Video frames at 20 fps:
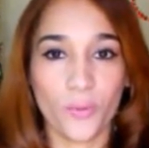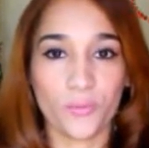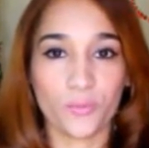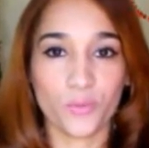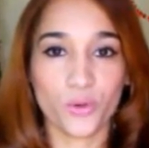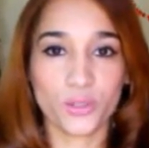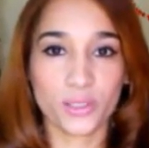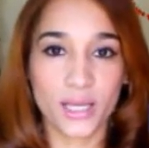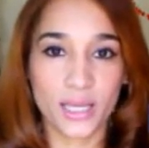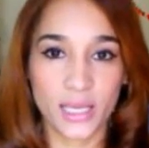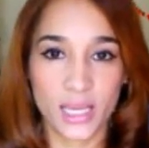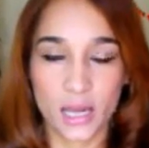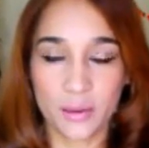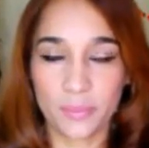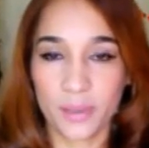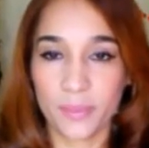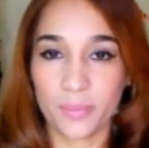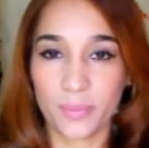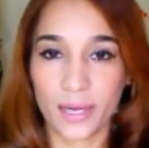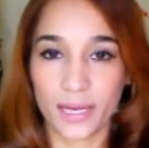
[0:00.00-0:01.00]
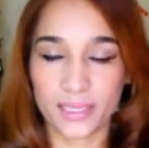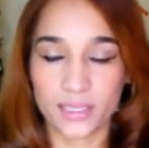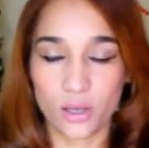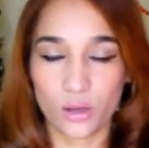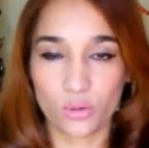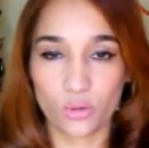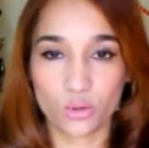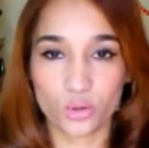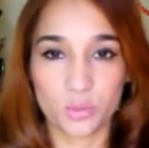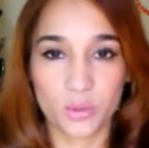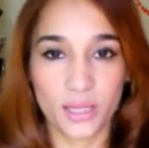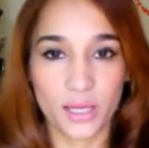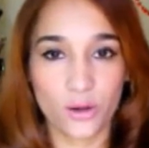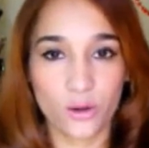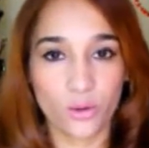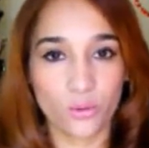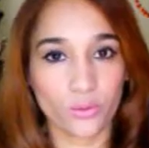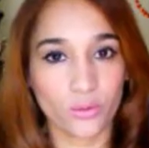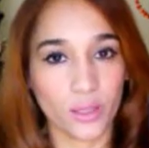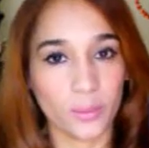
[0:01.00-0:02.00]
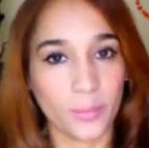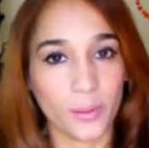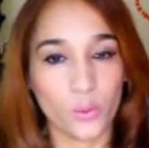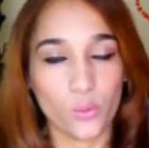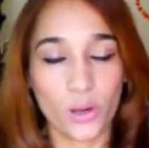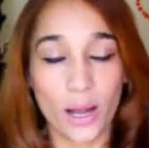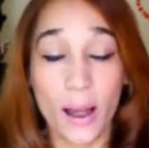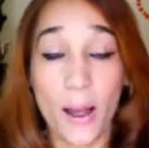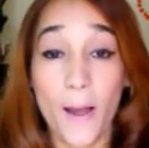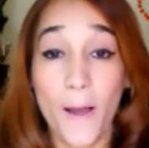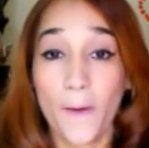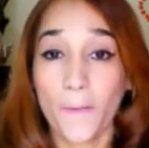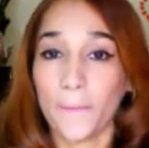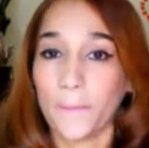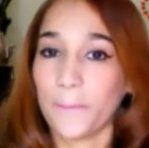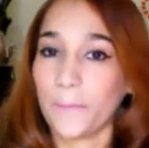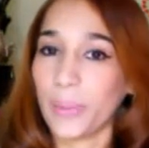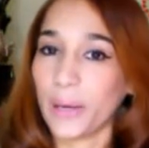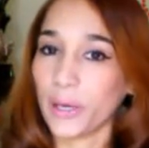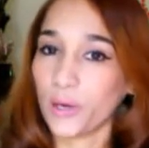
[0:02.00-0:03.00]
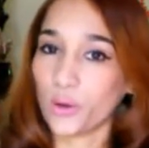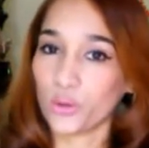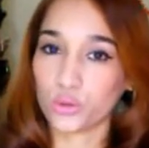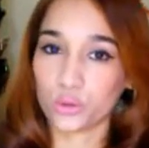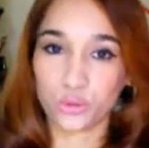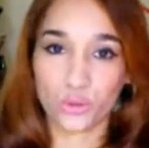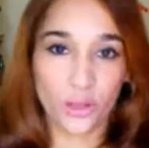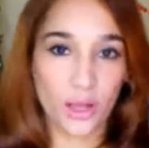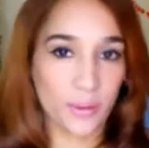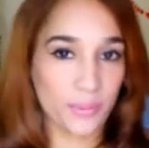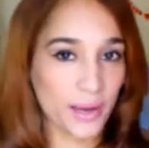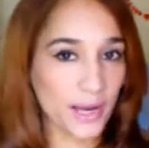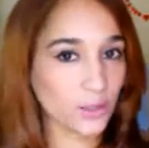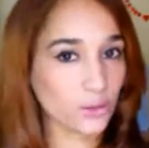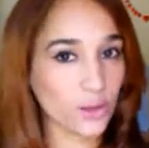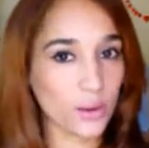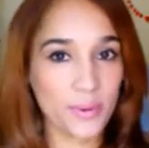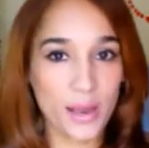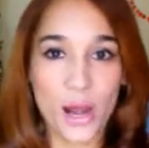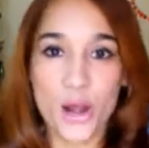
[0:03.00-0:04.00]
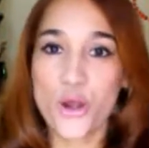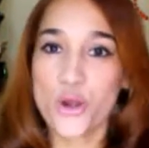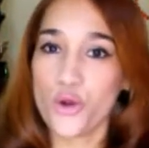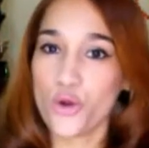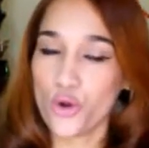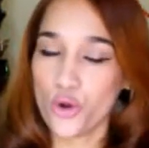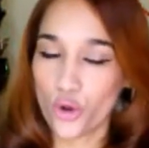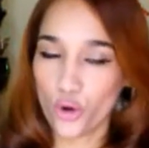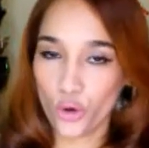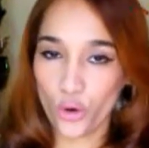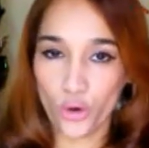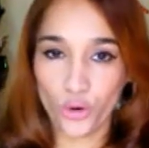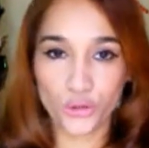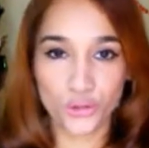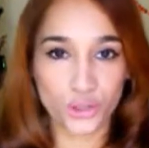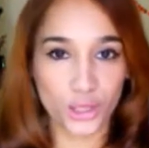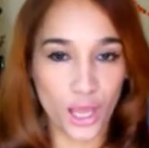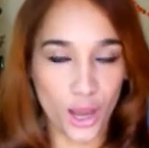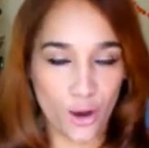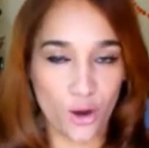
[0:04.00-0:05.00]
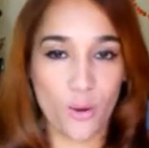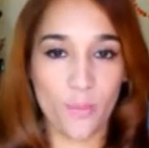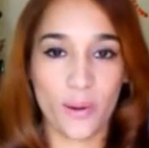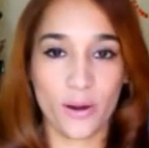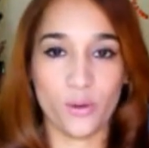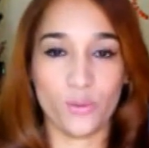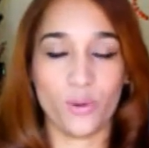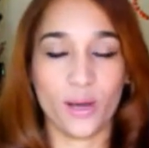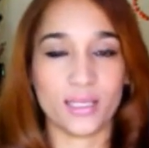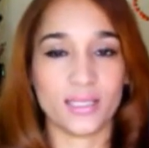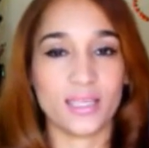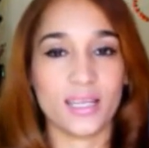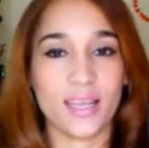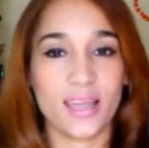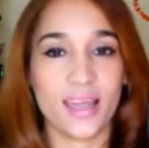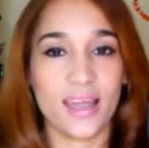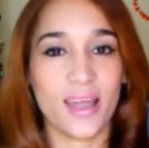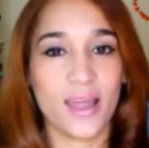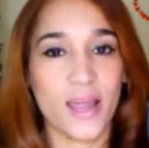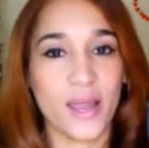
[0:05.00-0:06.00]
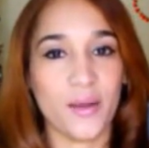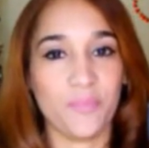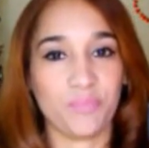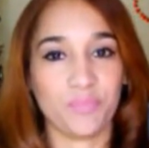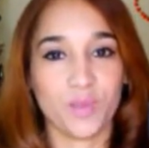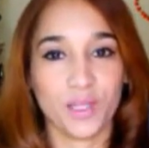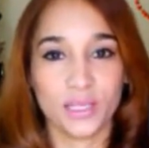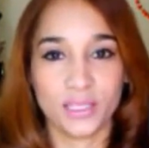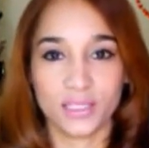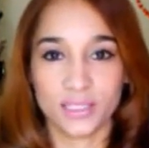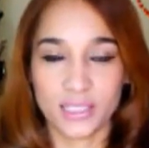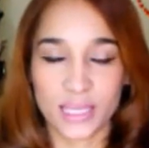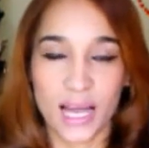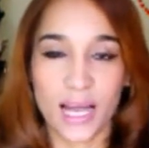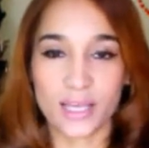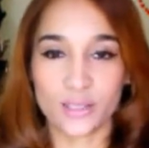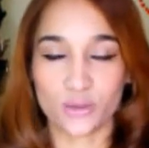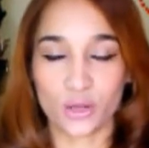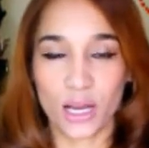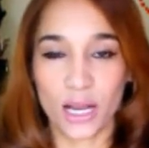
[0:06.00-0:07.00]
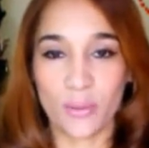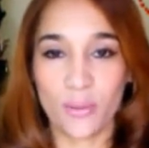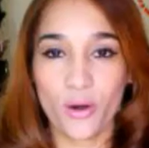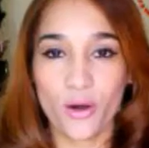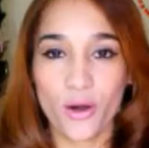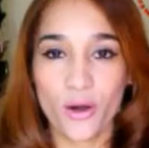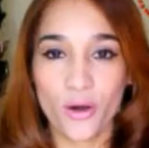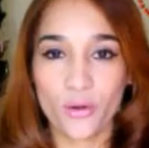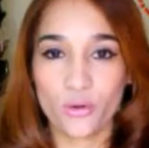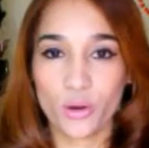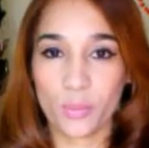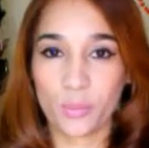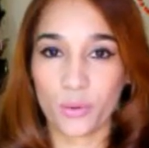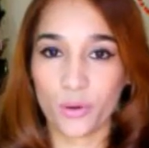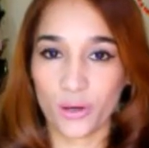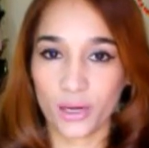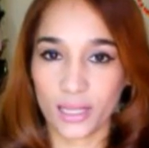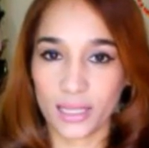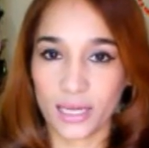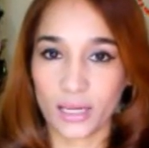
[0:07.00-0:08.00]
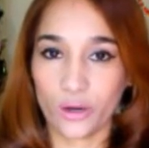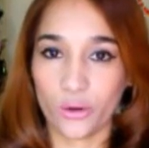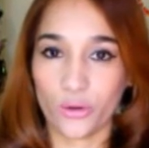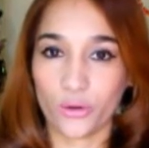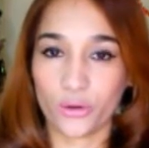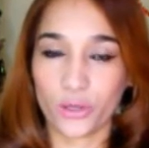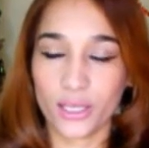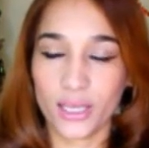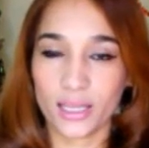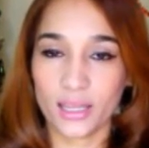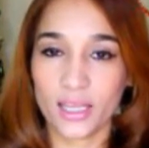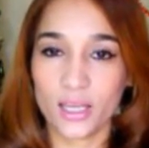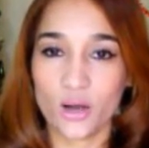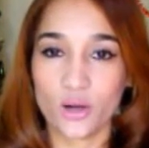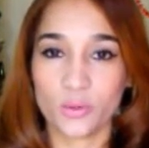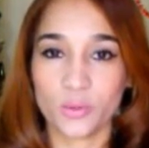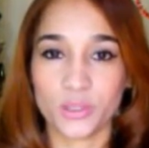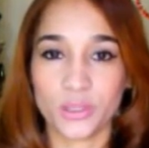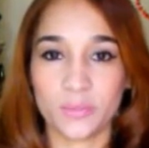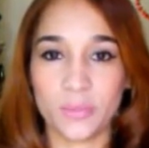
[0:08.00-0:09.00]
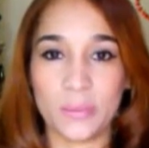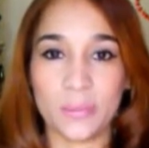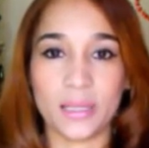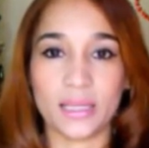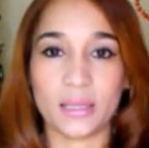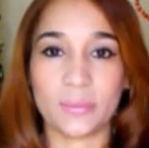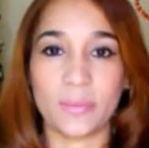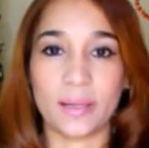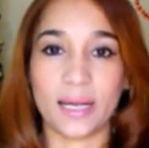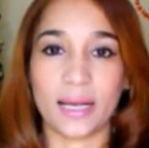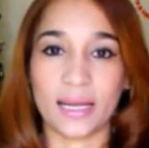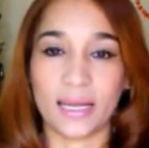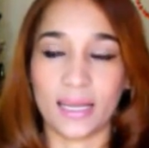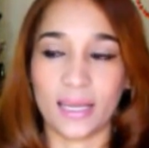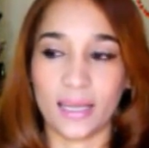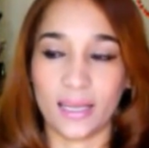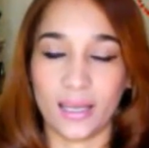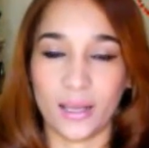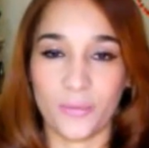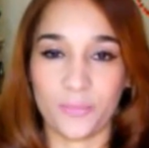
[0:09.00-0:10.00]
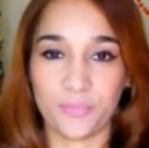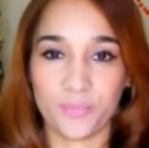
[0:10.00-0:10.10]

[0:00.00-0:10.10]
no sé, guiarme para hacer unos videos de peluca, pero todavía, todavía no tengo peluca, así que ya esto acabó, no es por nada que lo que digo, simplemente para que